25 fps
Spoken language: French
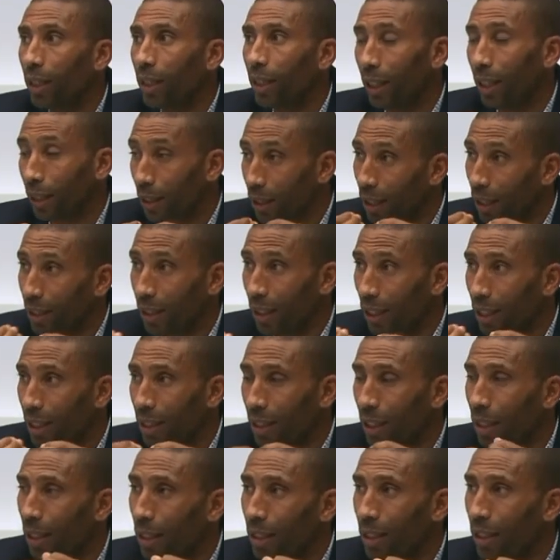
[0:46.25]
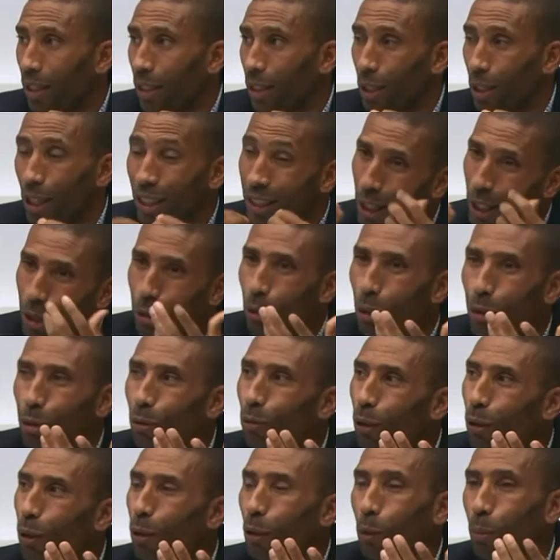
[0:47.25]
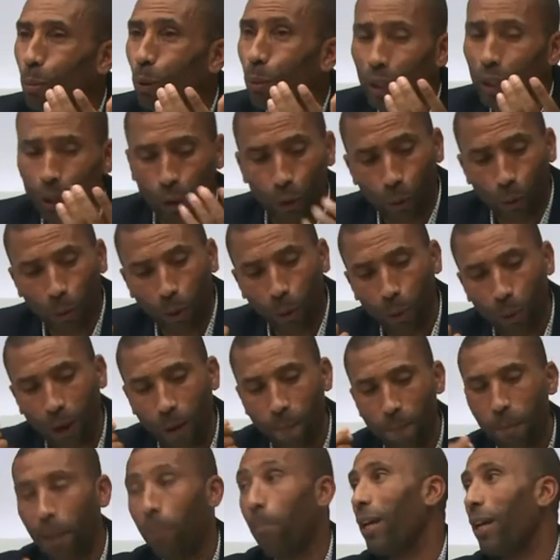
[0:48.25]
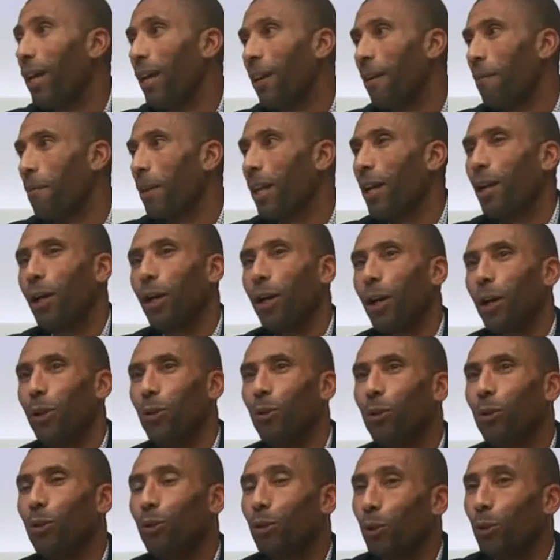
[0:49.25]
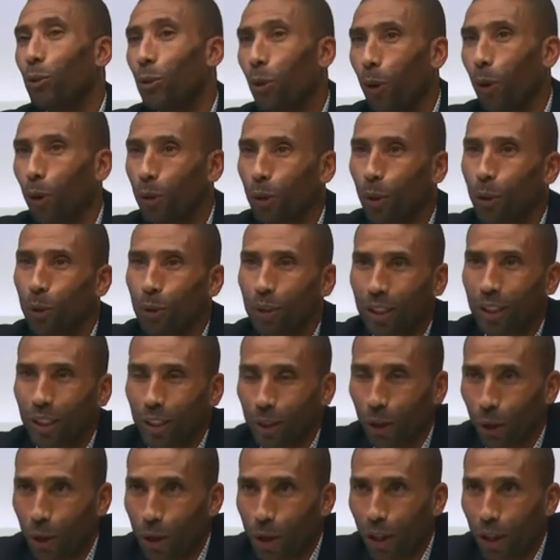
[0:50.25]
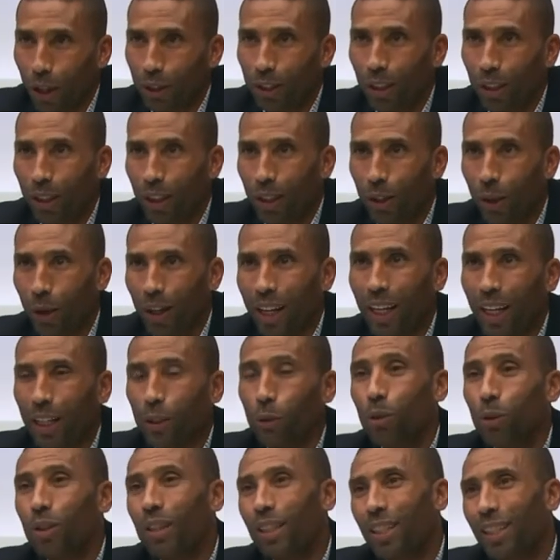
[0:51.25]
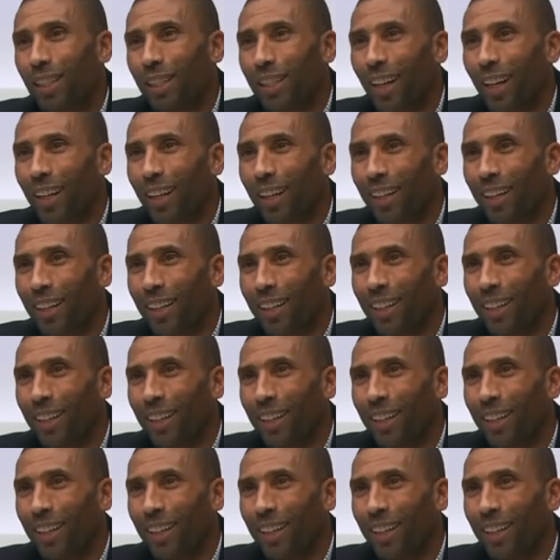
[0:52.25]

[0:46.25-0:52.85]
Et ça, c'est, ce que souvent le public ne comprend pas. Mais nous, nous rentrons aussi dans l'ère, dans l'ère du digital.